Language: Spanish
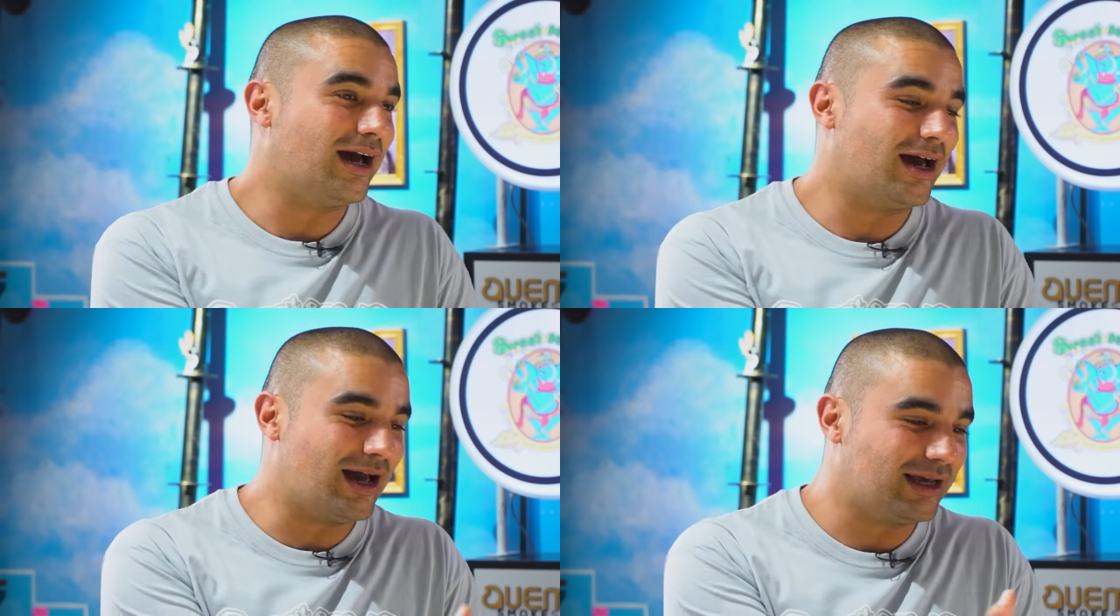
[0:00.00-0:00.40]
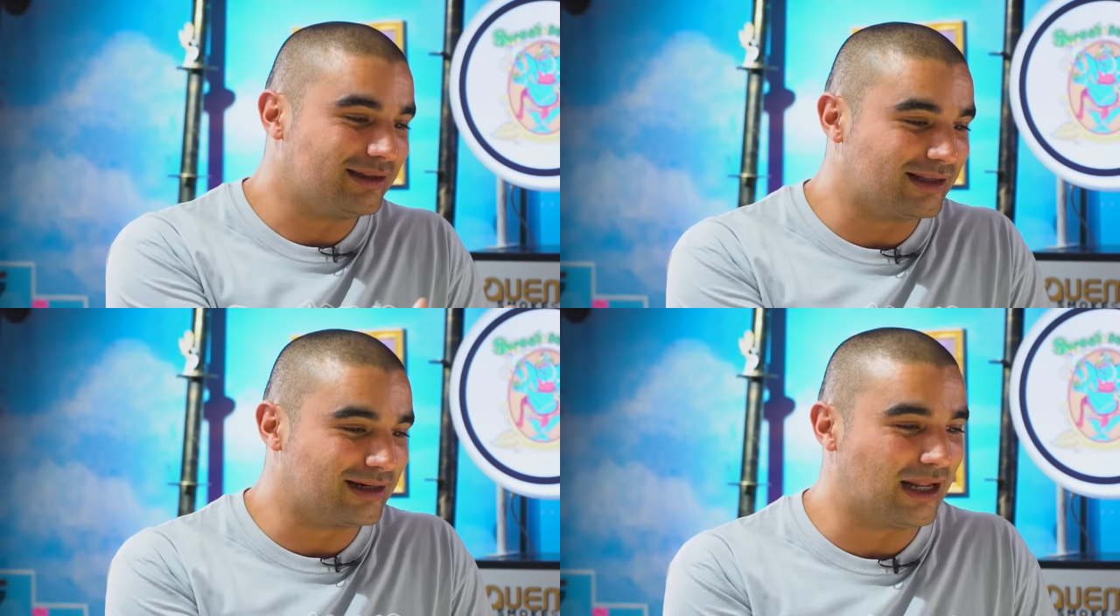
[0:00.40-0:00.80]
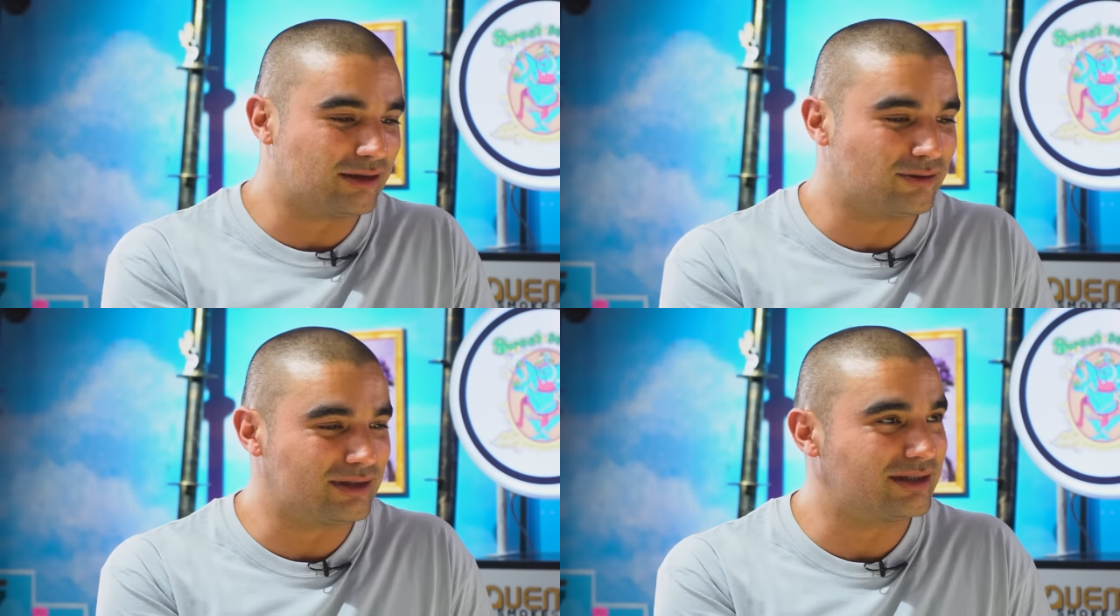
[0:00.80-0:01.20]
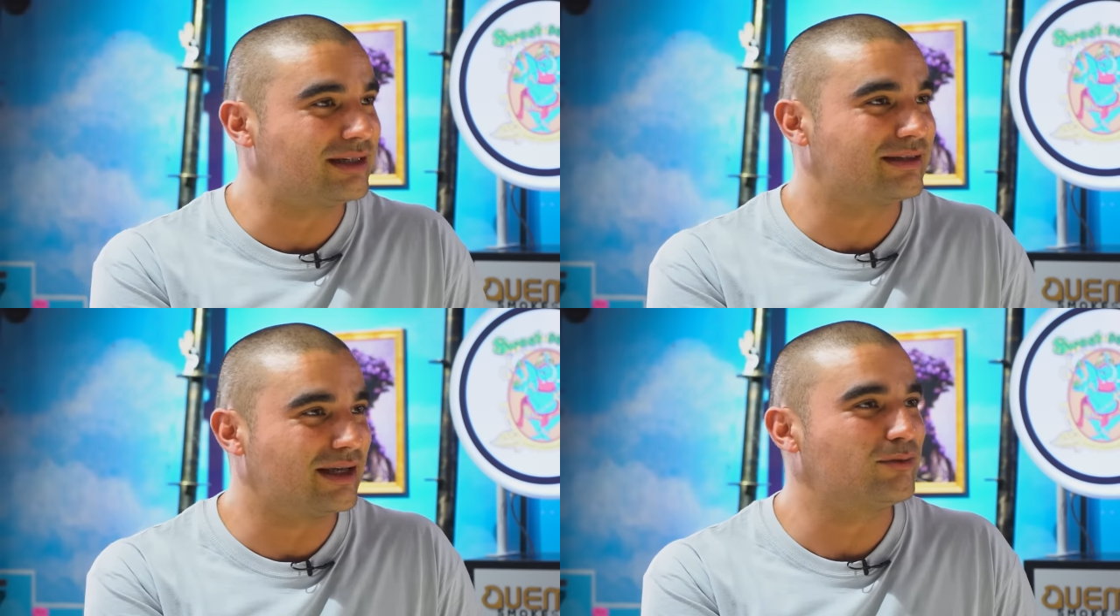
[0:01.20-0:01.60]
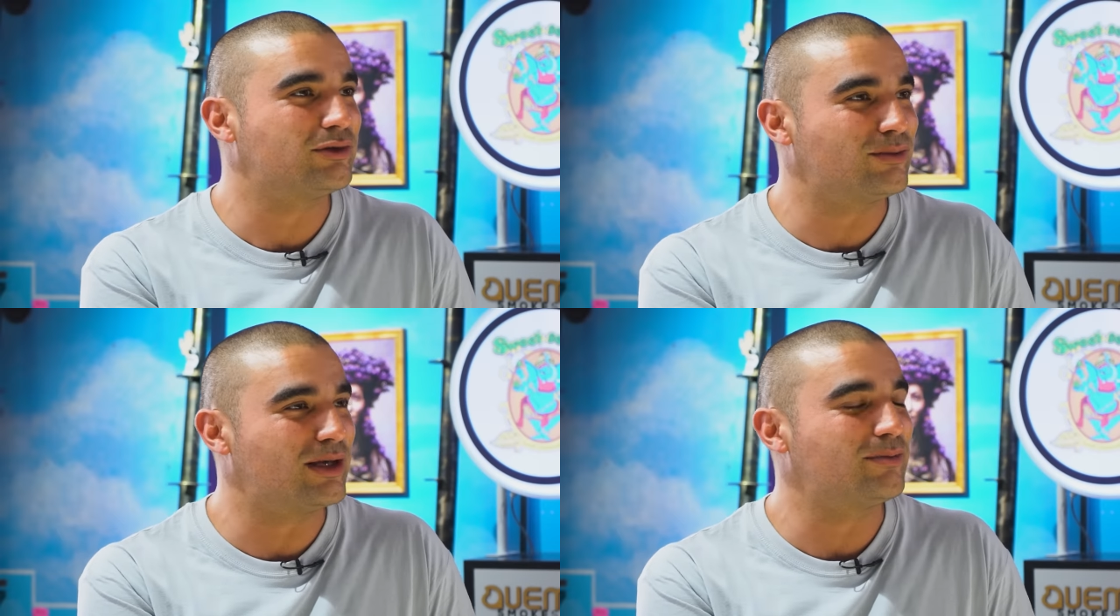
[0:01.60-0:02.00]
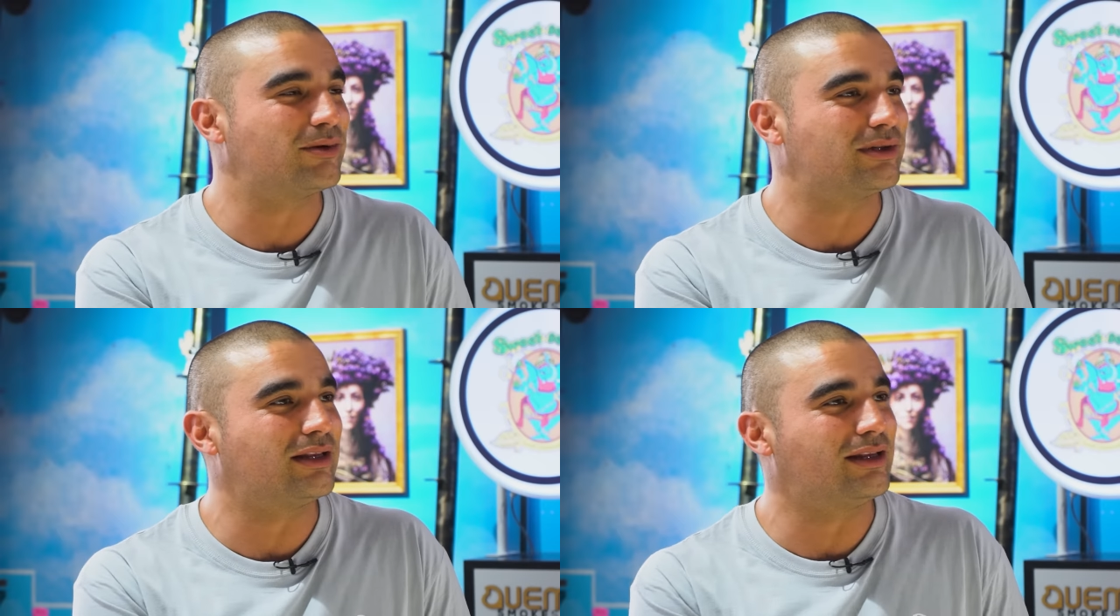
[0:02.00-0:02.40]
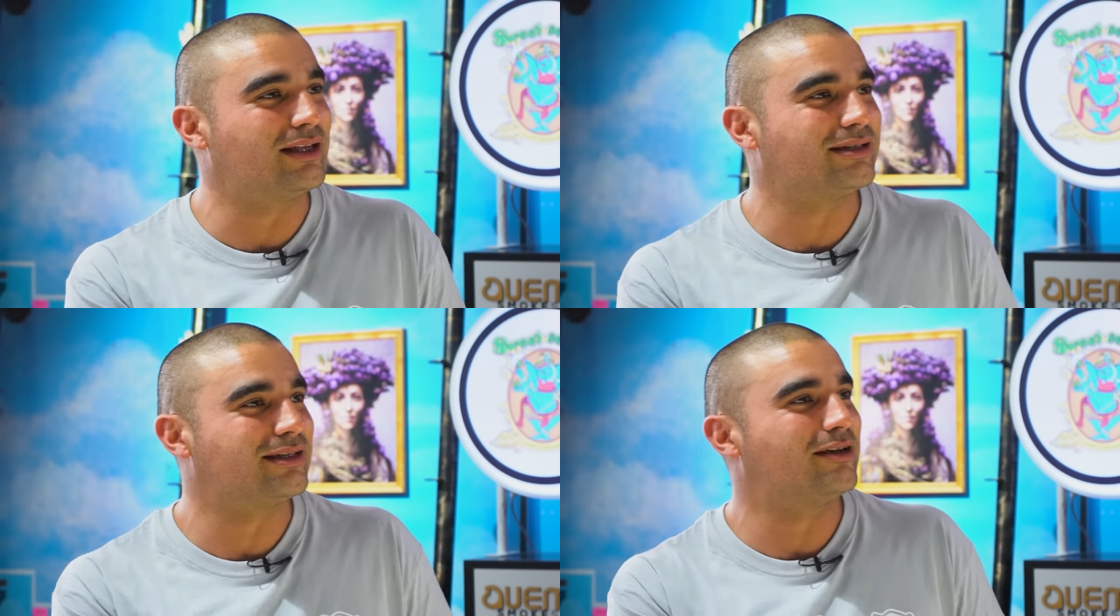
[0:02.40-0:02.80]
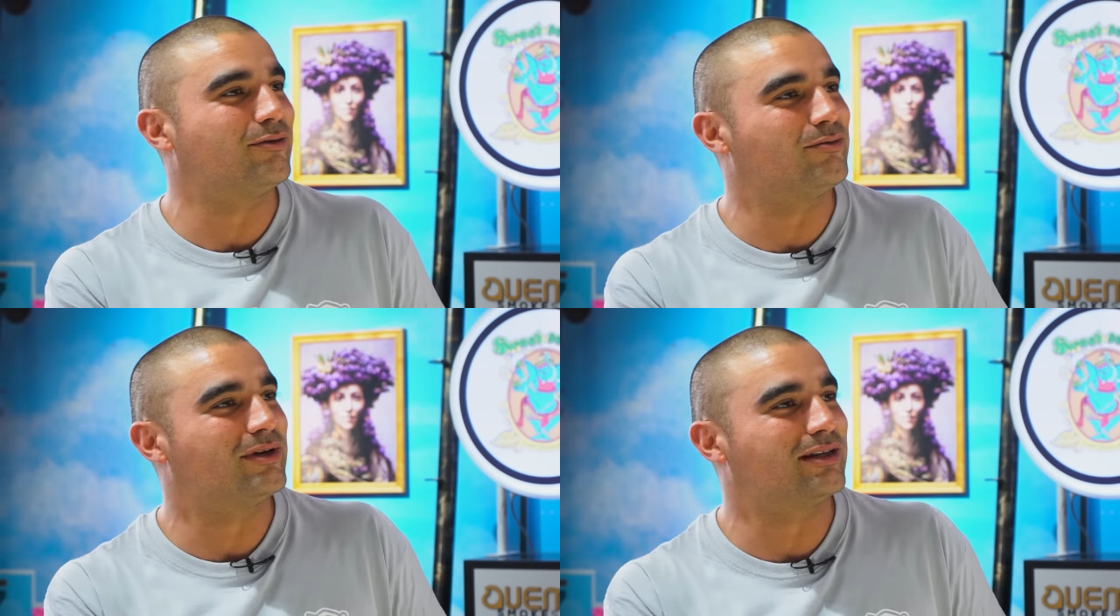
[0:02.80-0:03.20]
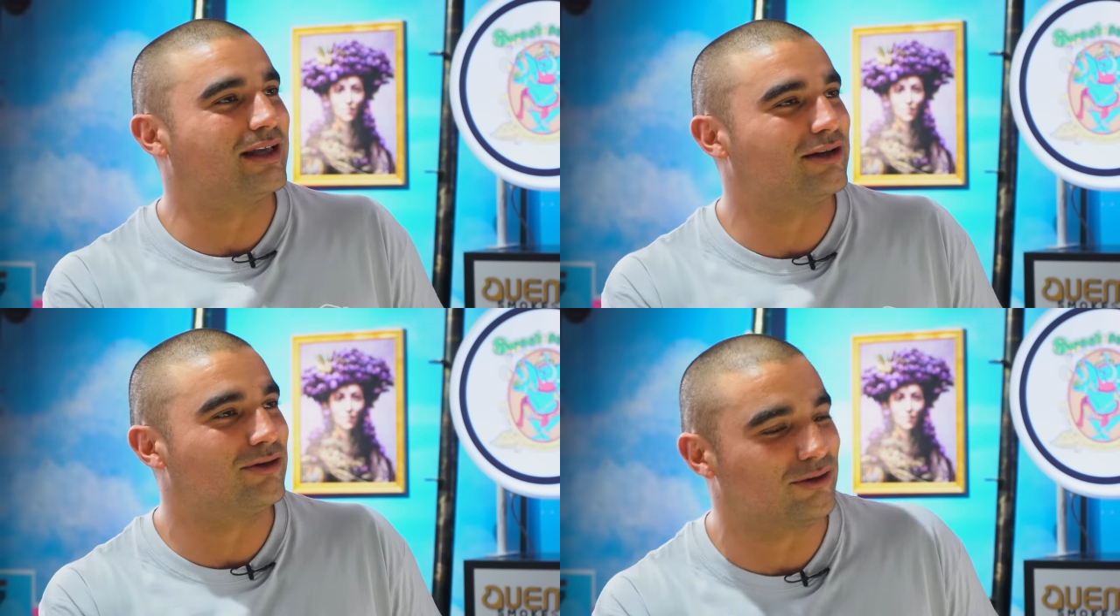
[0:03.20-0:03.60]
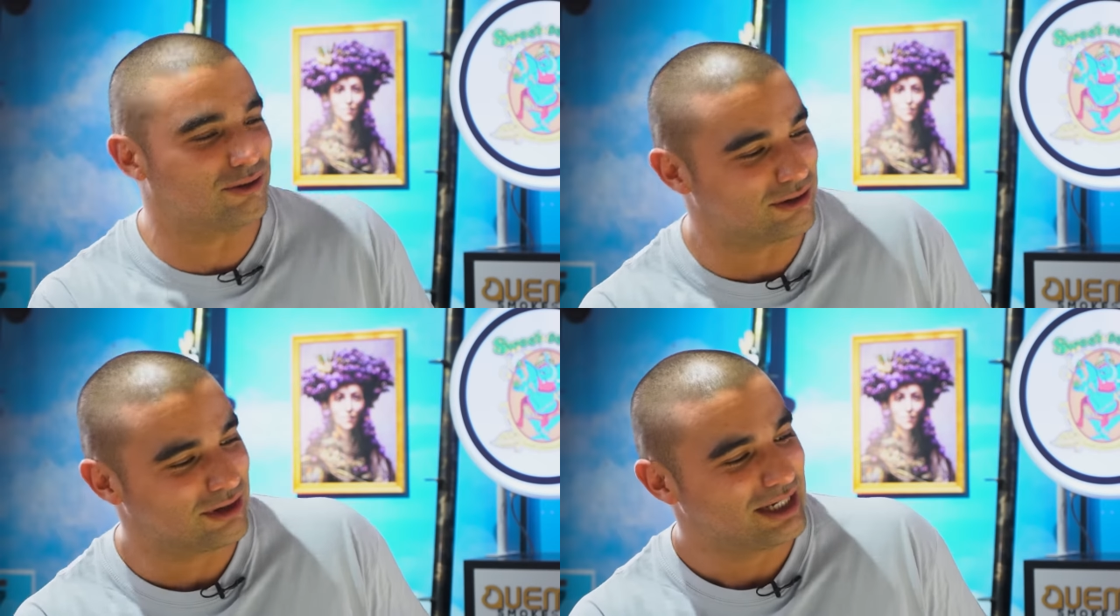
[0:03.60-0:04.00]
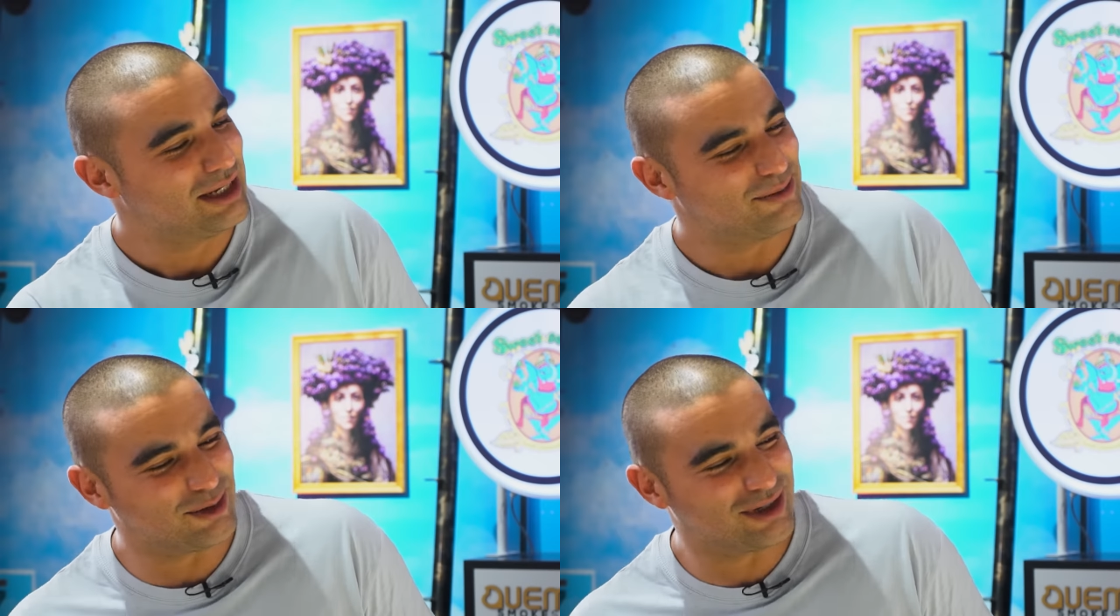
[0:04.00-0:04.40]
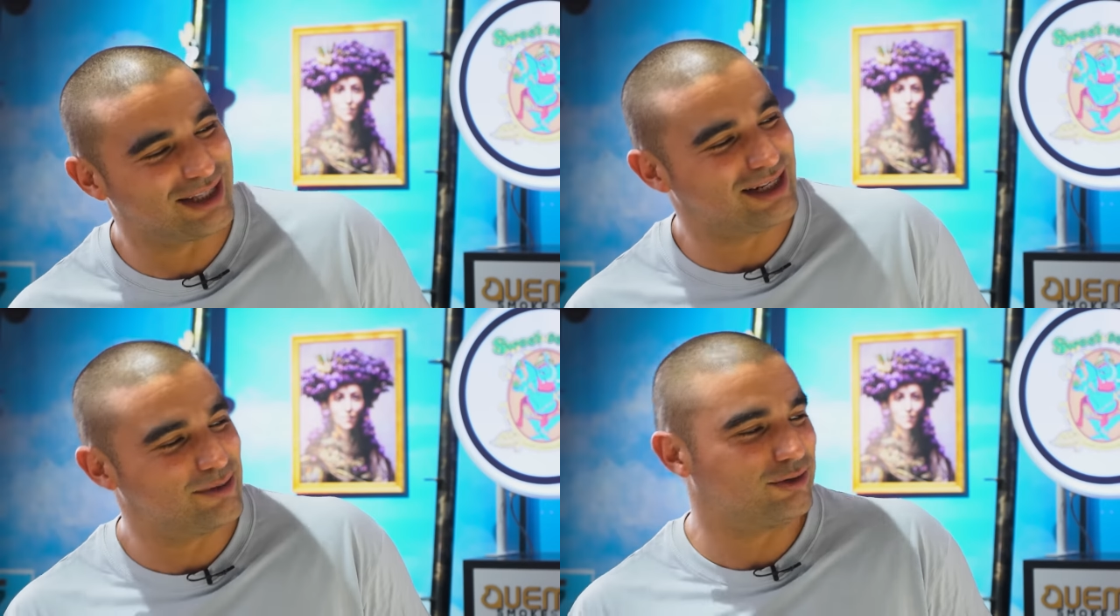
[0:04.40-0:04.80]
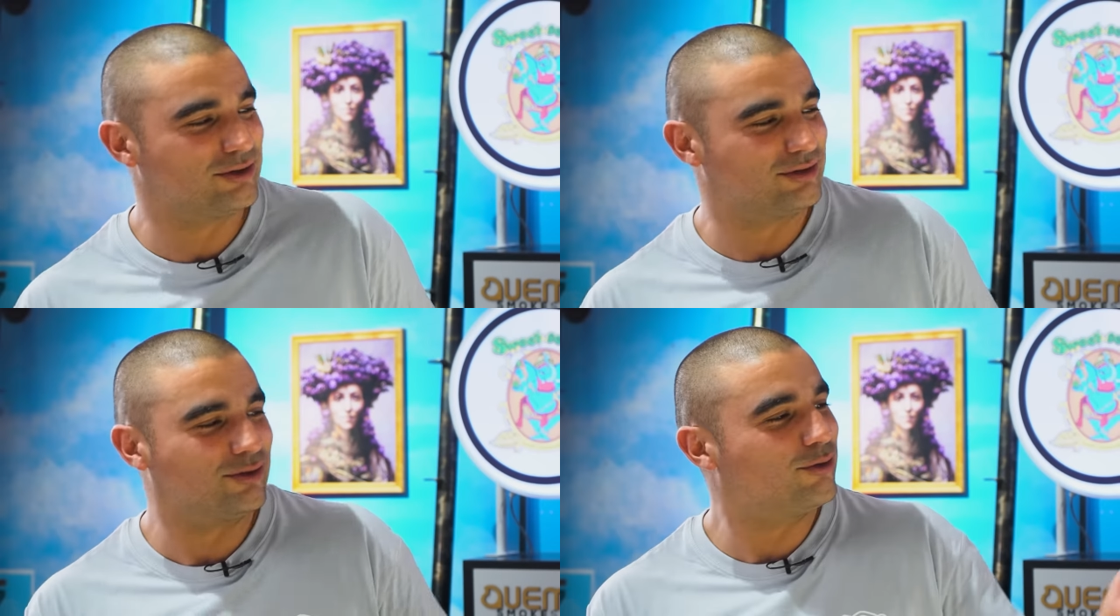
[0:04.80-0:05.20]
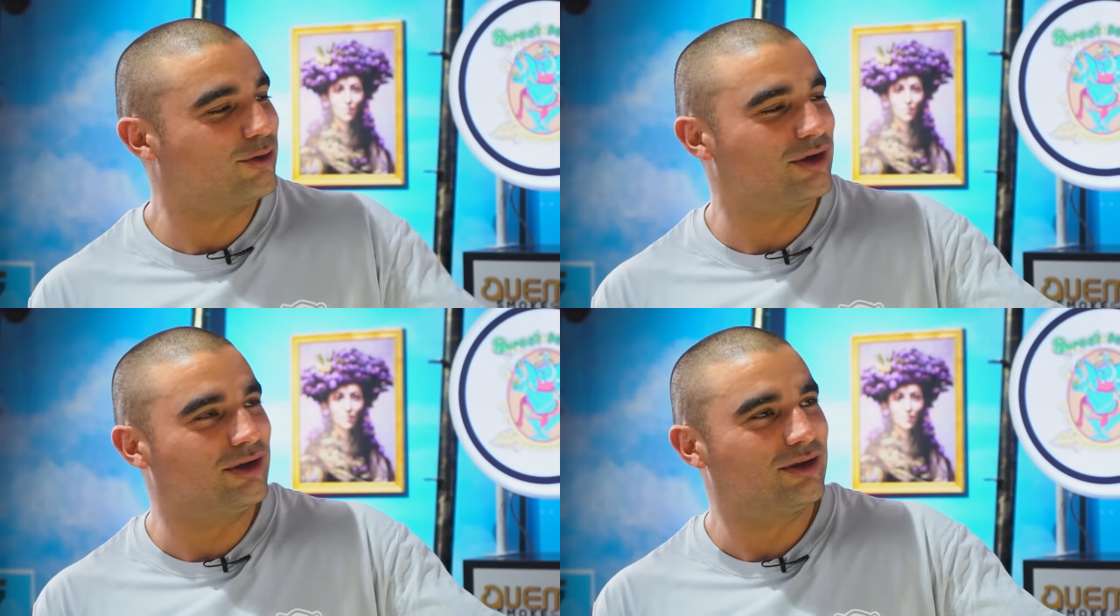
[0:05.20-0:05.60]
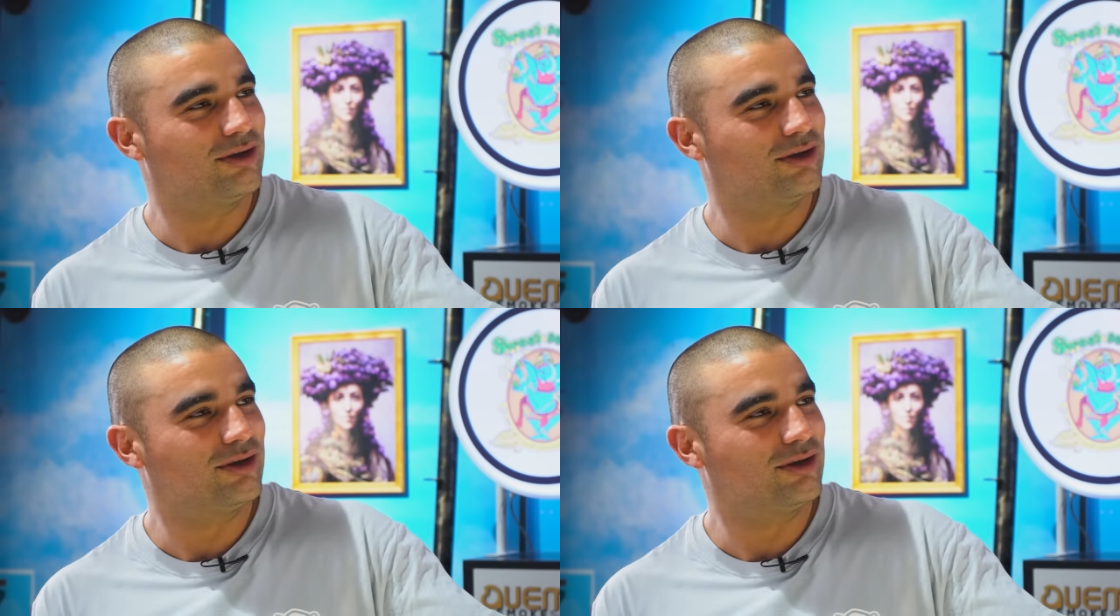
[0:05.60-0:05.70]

a, este relato hace que sea mucho más importante y que sea un verdadero honor. Pero ¿qué tenemos hoy?